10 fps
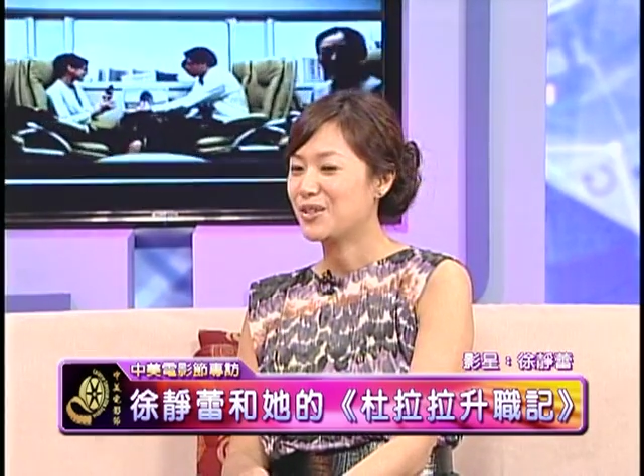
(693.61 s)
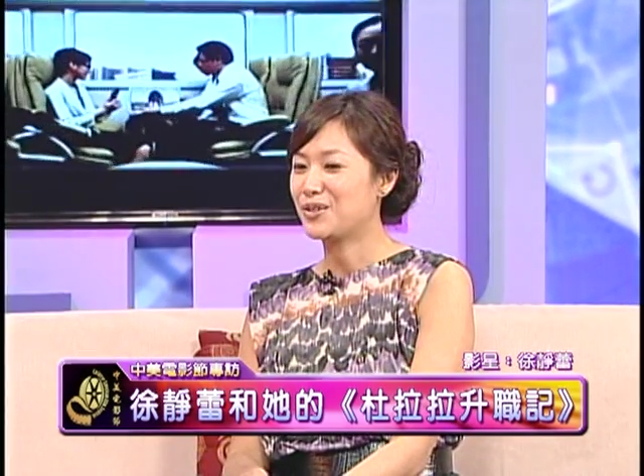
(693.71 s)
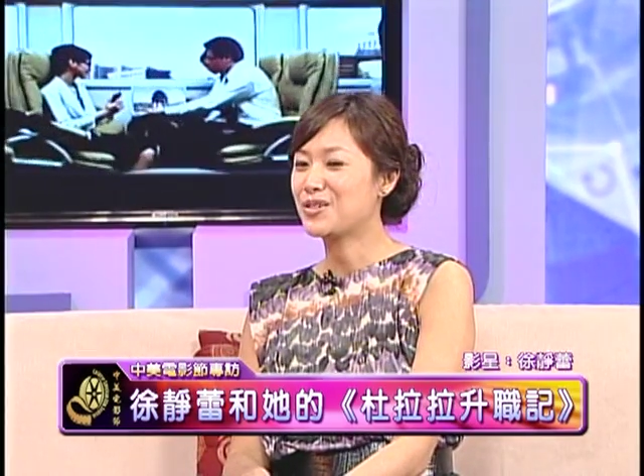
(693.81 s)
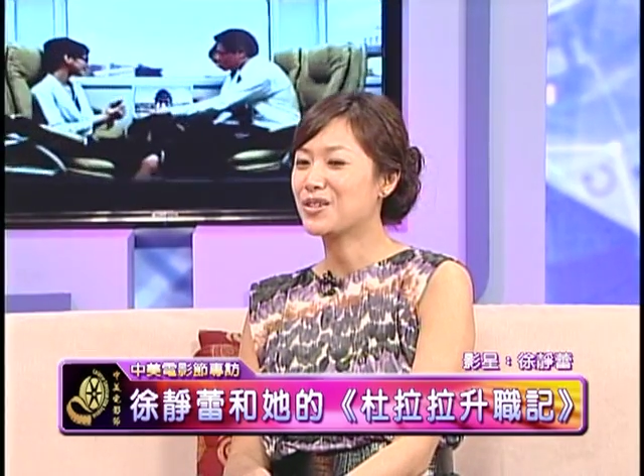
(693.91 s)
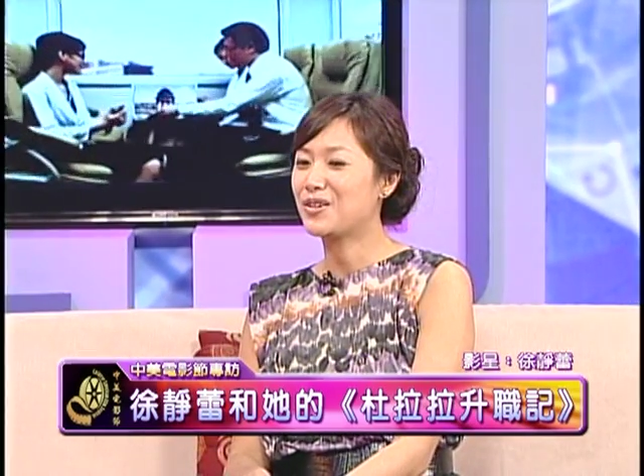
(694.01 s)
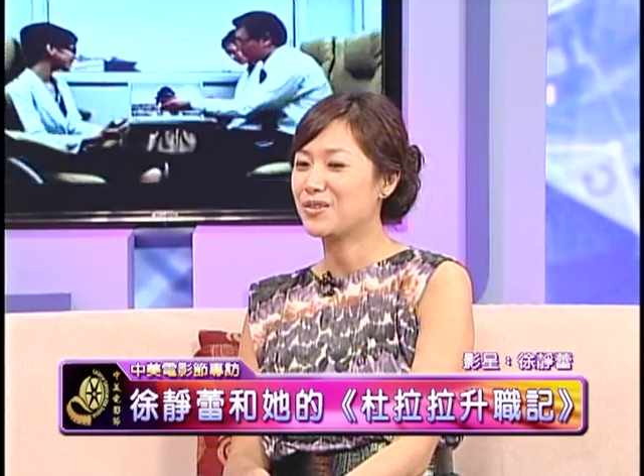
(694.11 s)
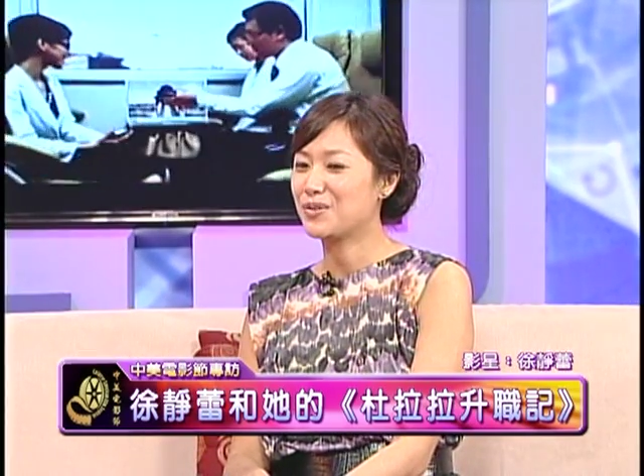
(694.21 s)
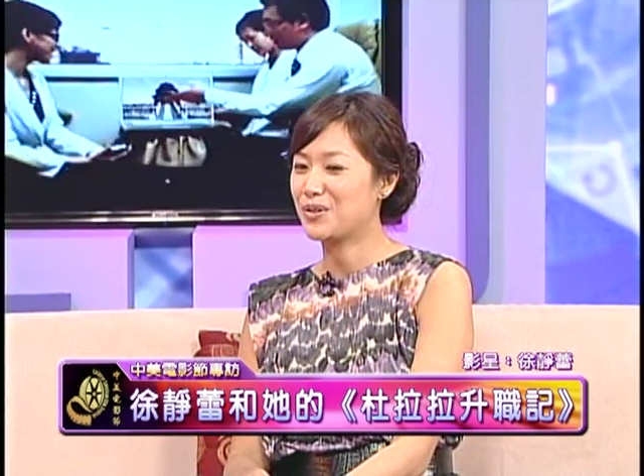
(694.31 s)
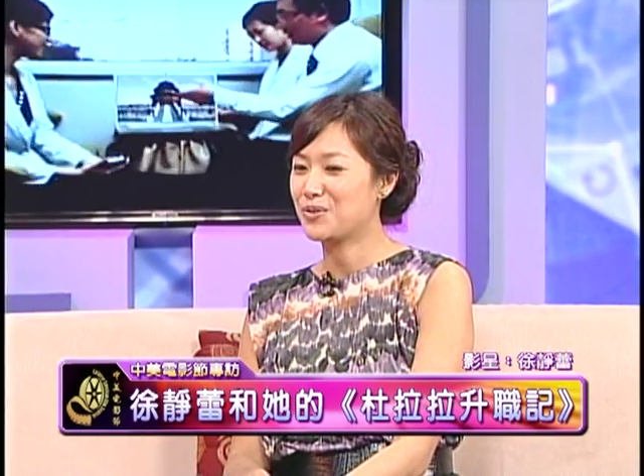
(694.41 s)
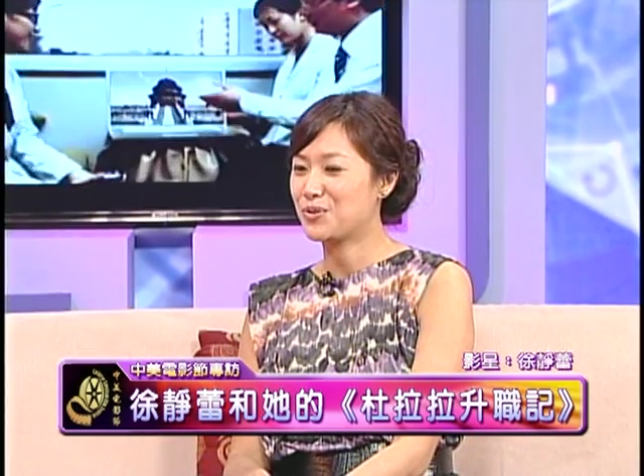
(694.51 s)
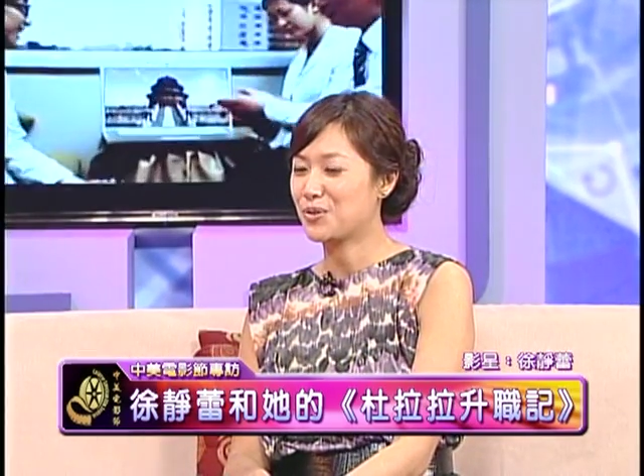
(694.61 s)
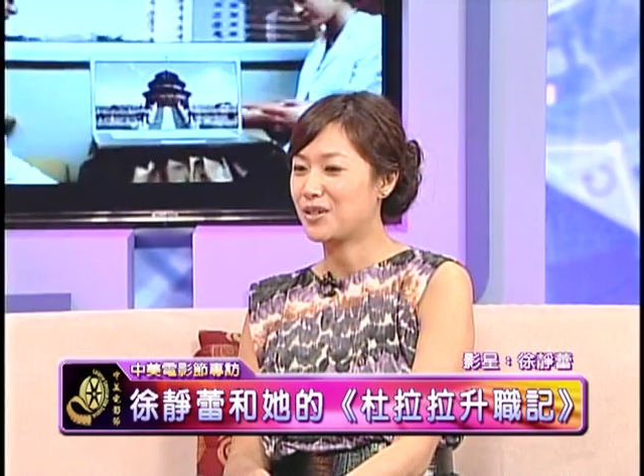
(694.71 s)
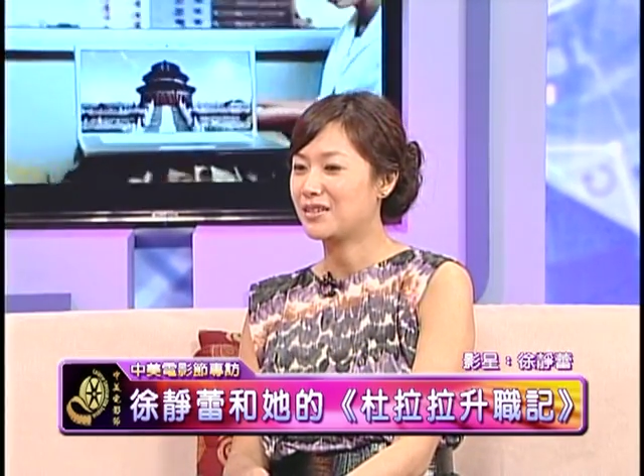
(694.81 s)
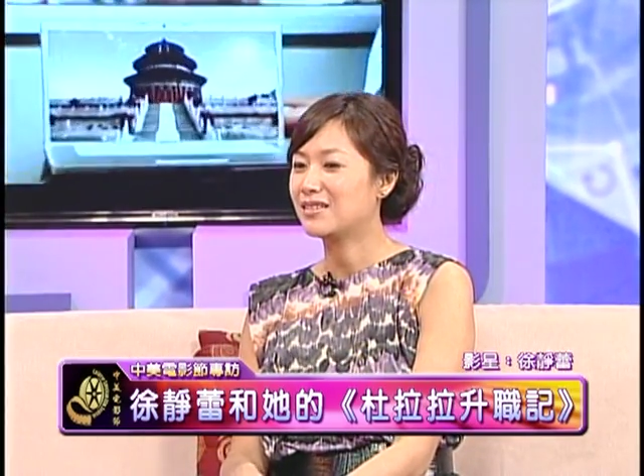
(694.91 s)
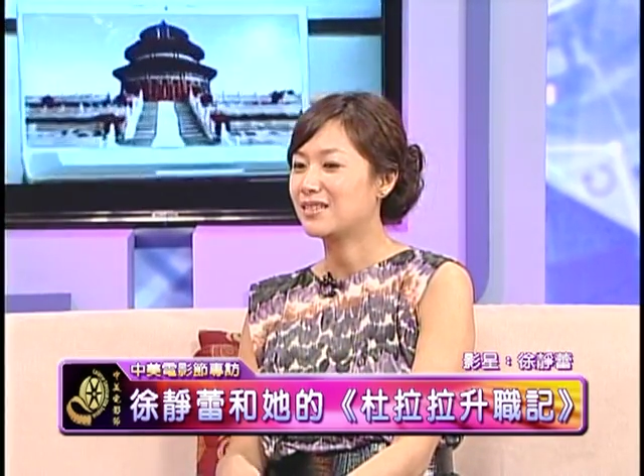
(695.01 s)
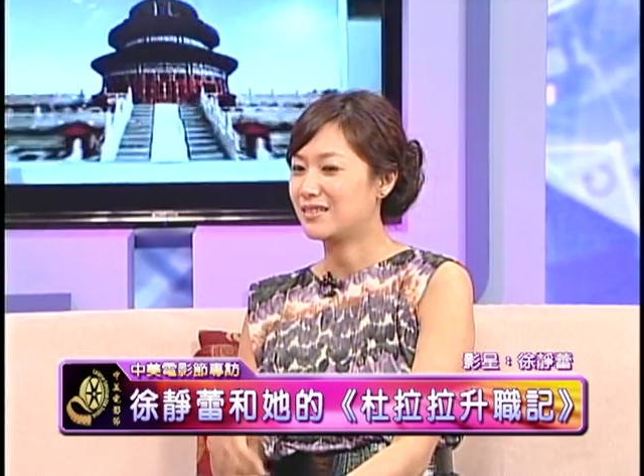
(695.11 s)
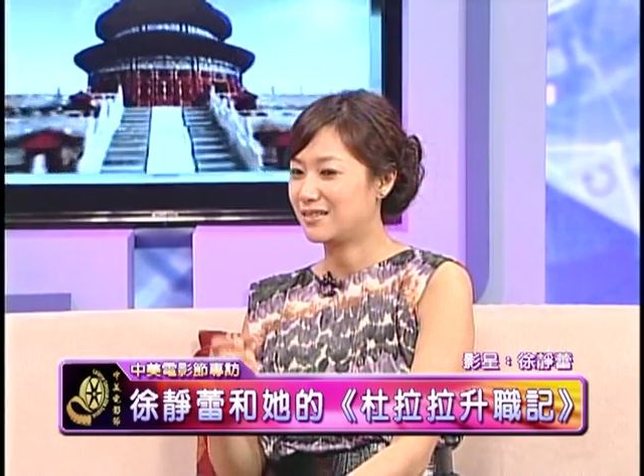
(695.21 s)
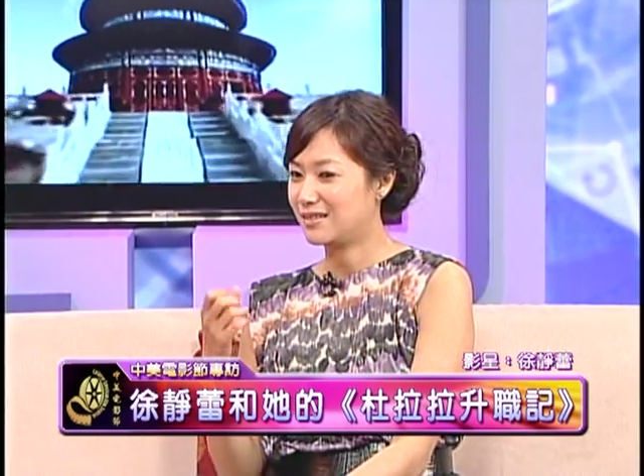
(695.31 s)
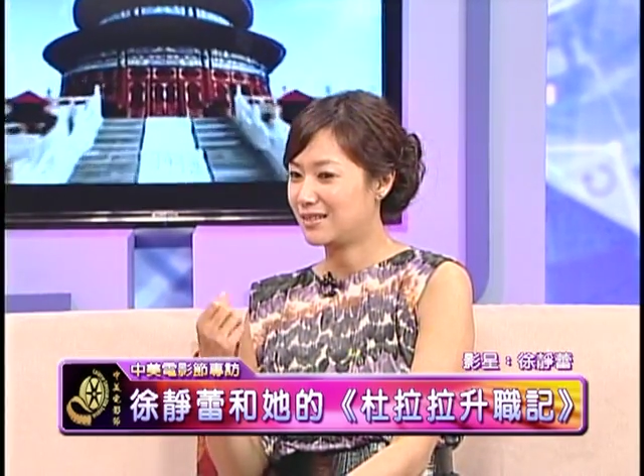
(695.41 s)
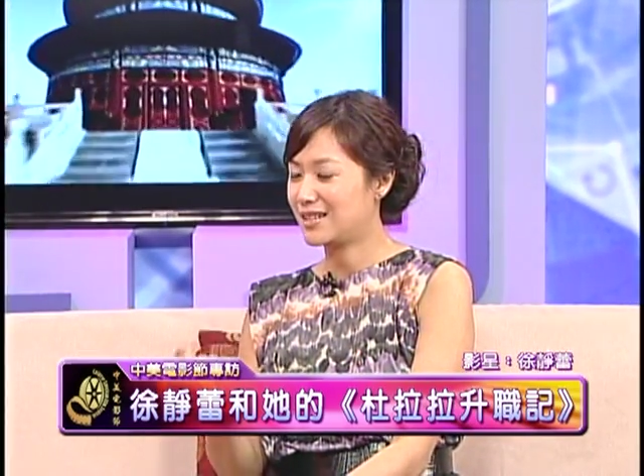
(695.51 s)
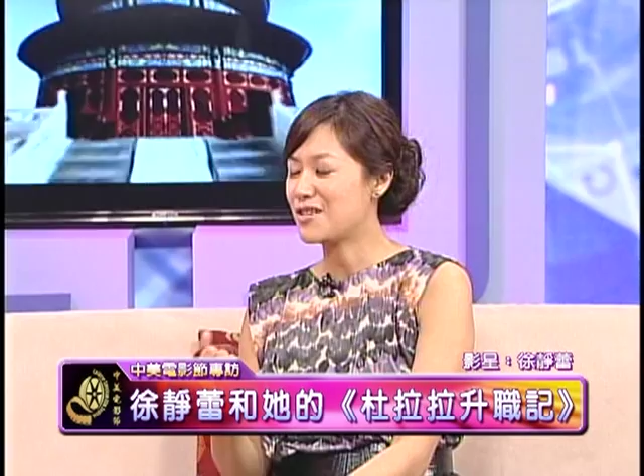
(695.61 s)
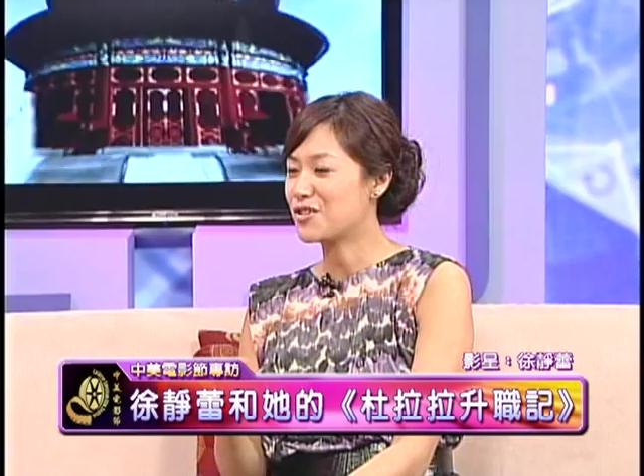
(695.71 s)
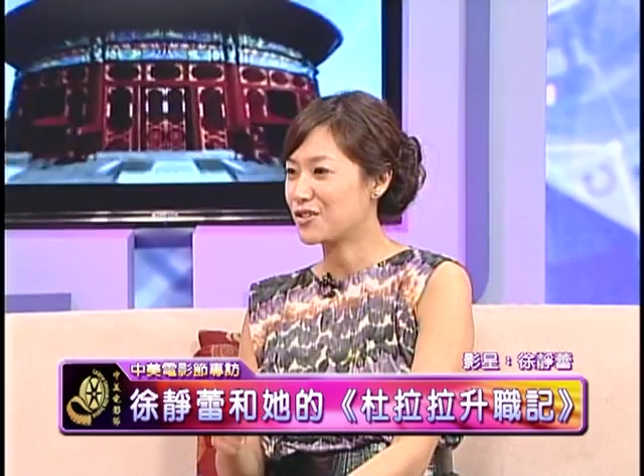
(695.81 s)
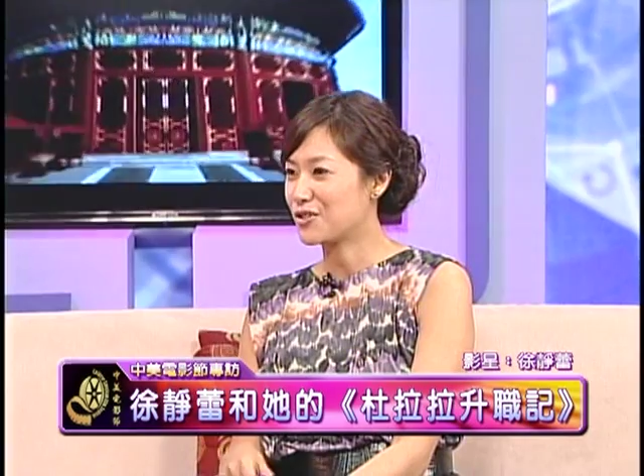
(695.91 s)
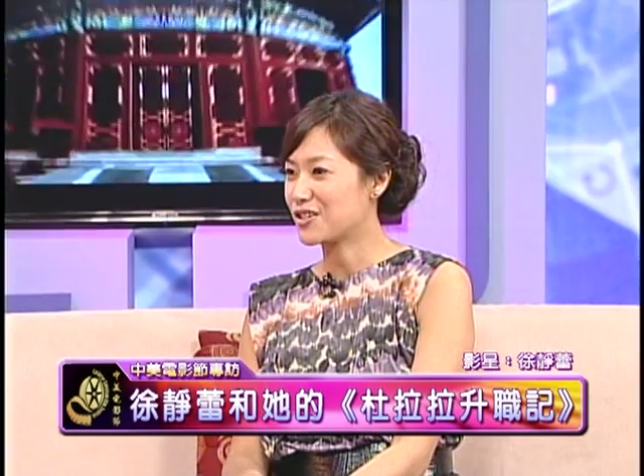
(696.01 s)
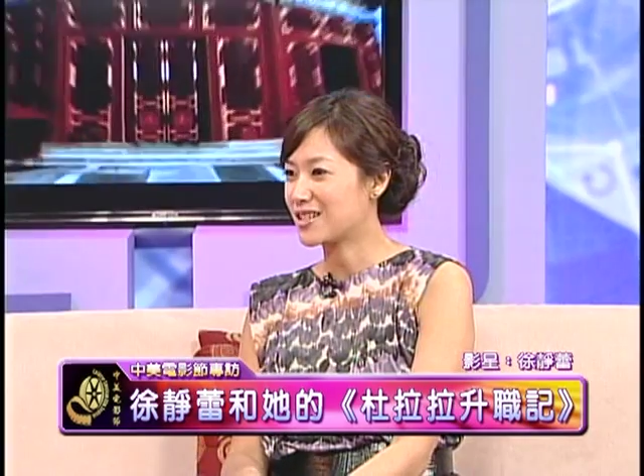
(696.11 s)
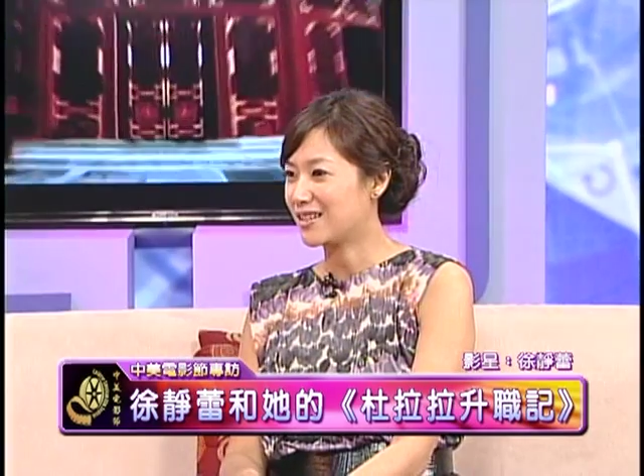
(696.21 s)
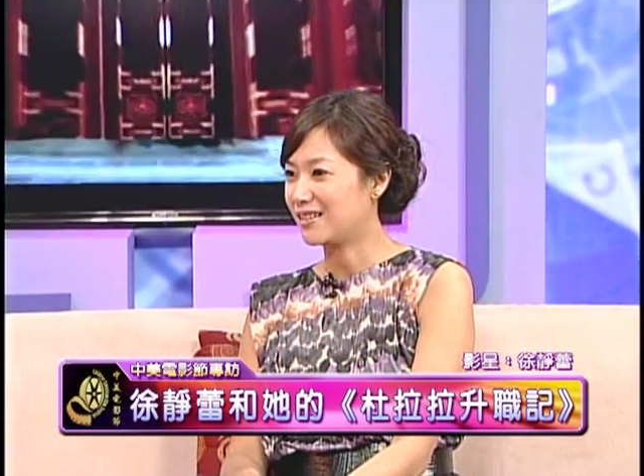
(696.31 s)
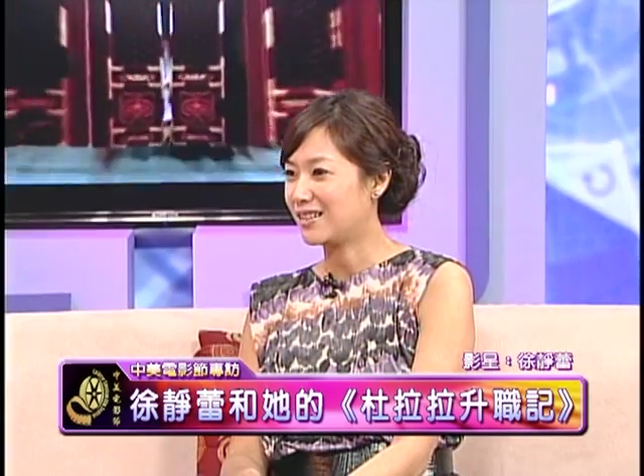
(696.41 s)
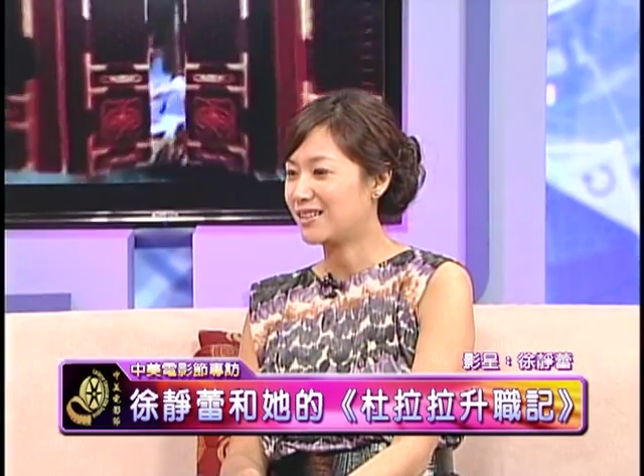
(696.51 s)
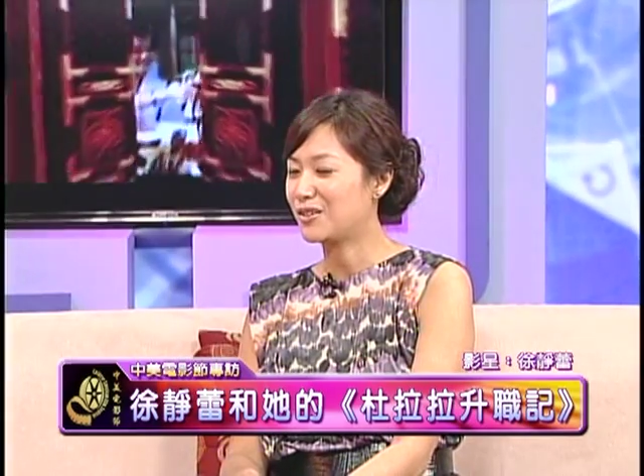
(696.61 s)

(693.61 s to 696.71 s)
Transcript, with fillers: 有的时候你会说坚持就是胜利，